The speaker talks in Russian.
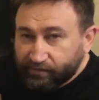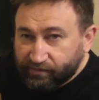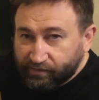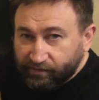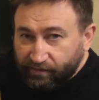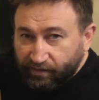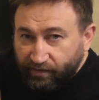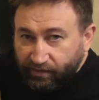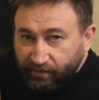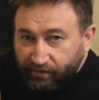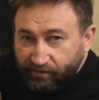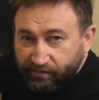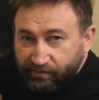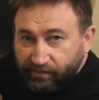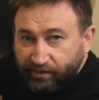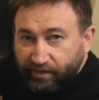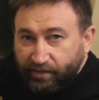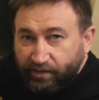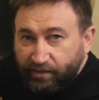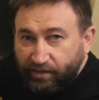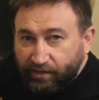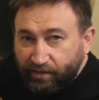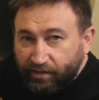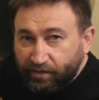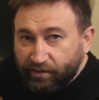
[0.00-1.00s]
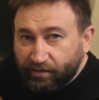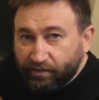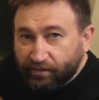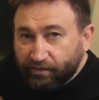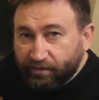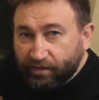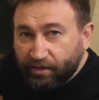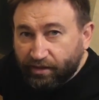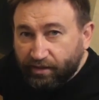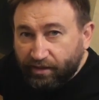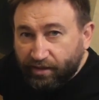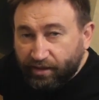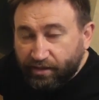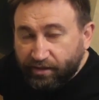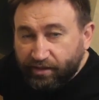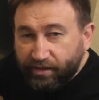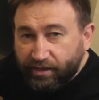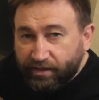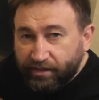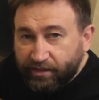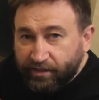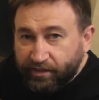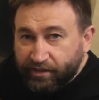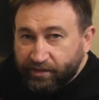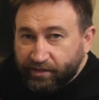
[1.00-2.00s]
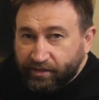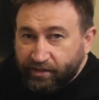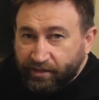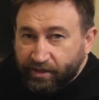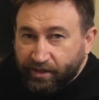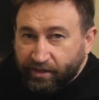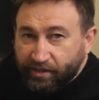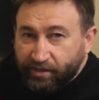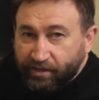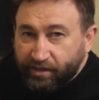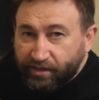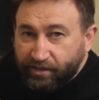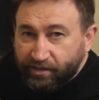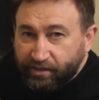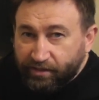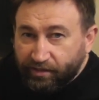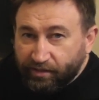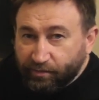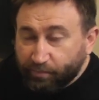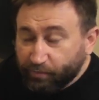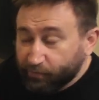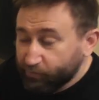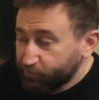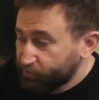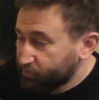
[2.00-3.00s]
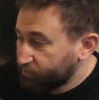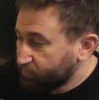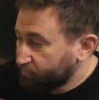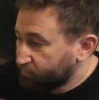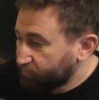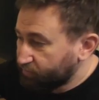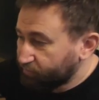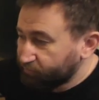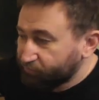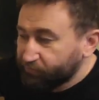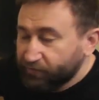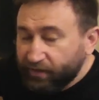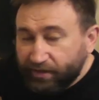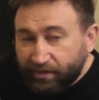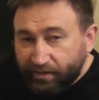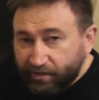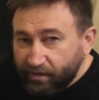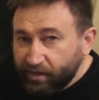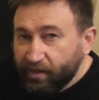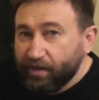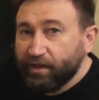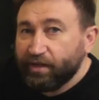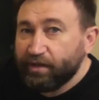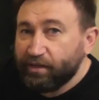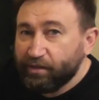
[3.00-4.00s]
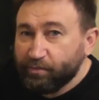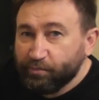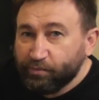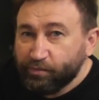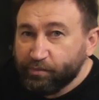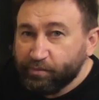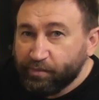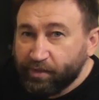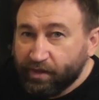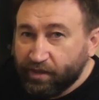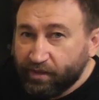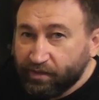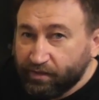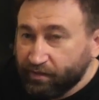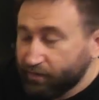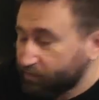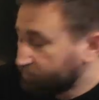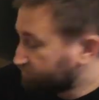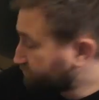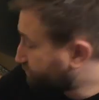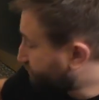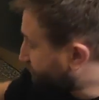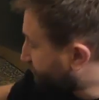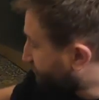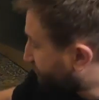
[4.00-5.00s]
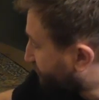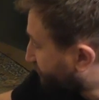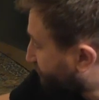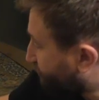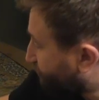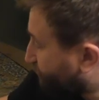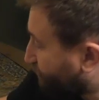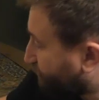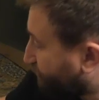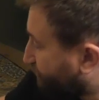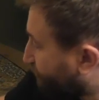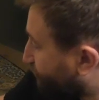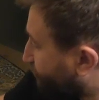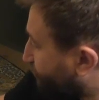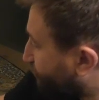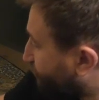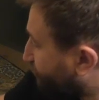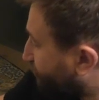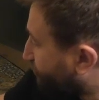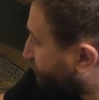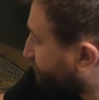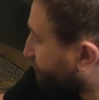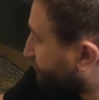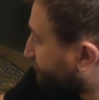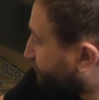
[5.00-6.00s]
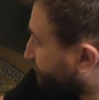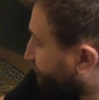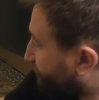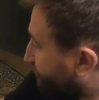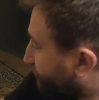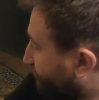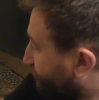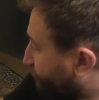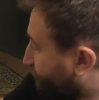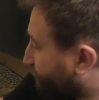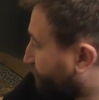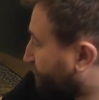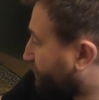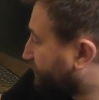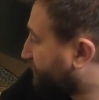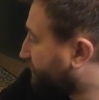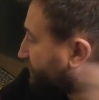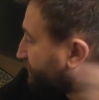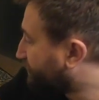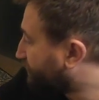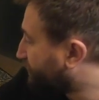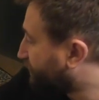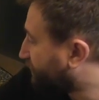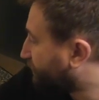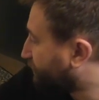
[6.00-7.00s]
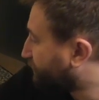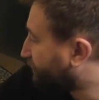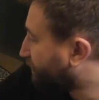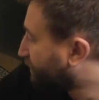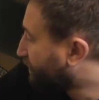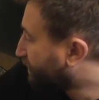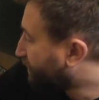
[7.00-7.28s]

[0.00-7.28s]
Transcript: слои а, органика, не органика, проще говоря, фольга и бумага, листов 100, 150.